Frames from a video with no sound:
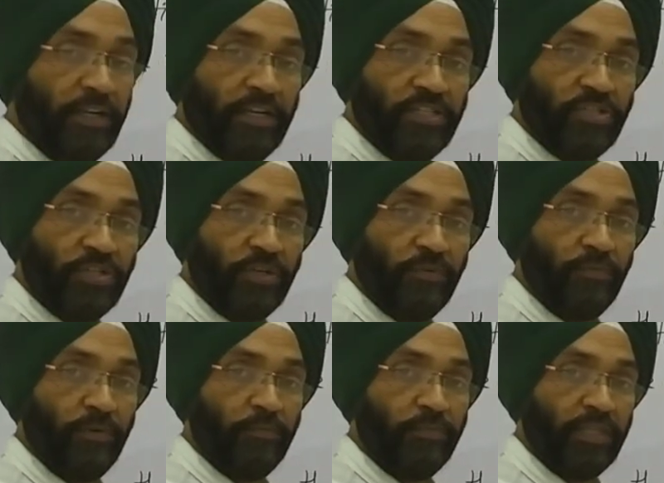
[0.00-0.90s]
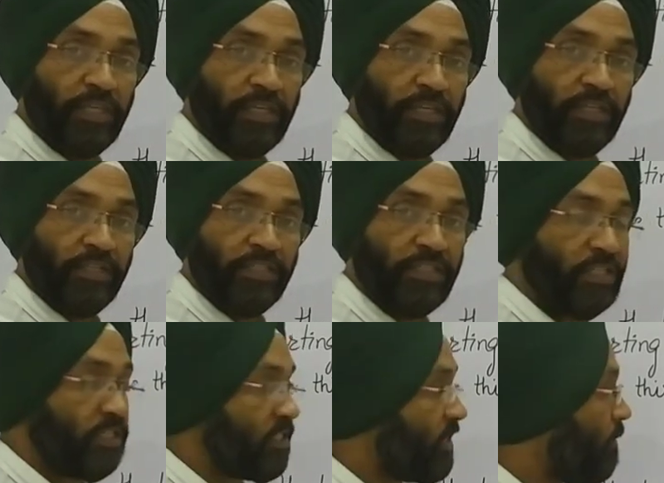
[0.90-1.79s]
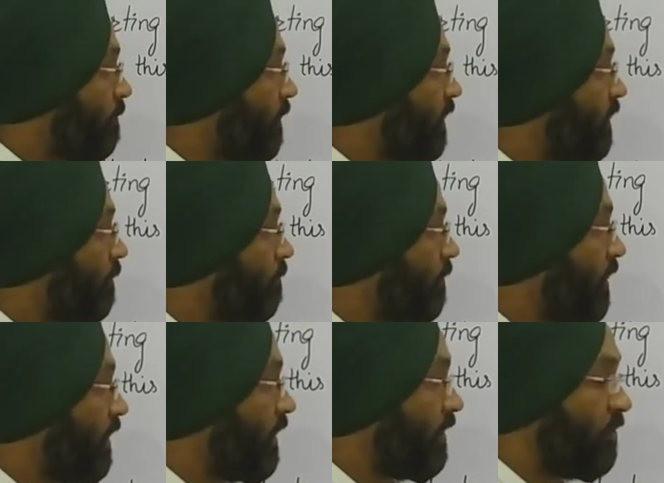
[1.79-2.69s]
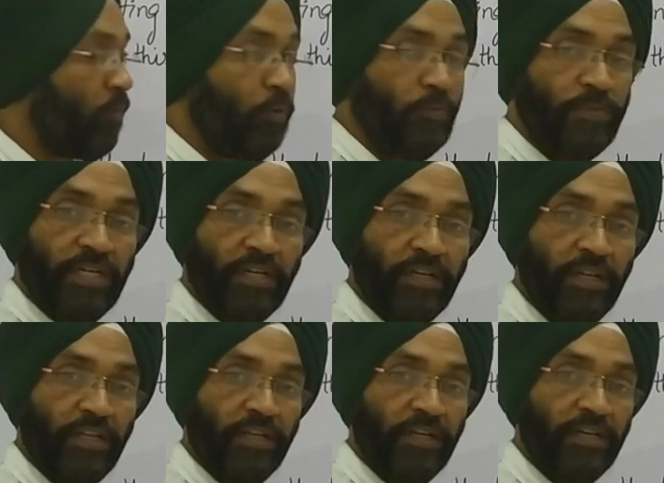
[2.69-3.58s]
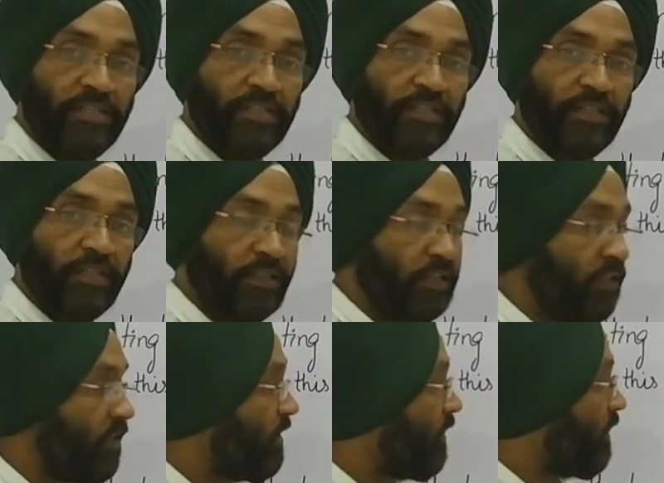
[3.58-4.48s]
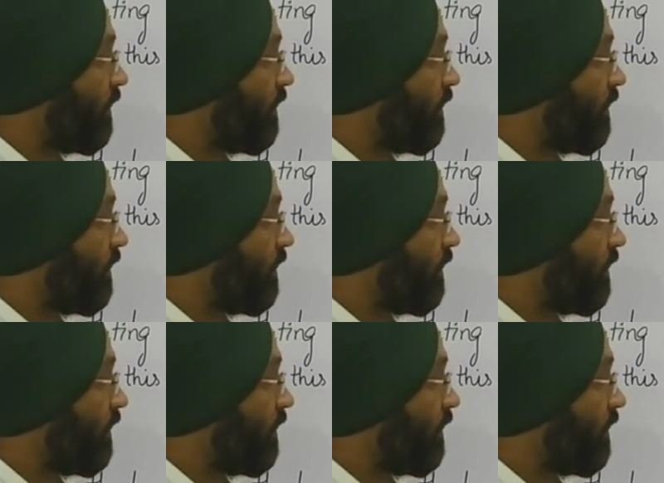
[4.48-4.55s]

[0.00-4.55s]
ट्रांजिटिव वर्ब थी जिसके बाद हम डायरेक्ट ऑब्जेक्ट नहीं लगा सकते थे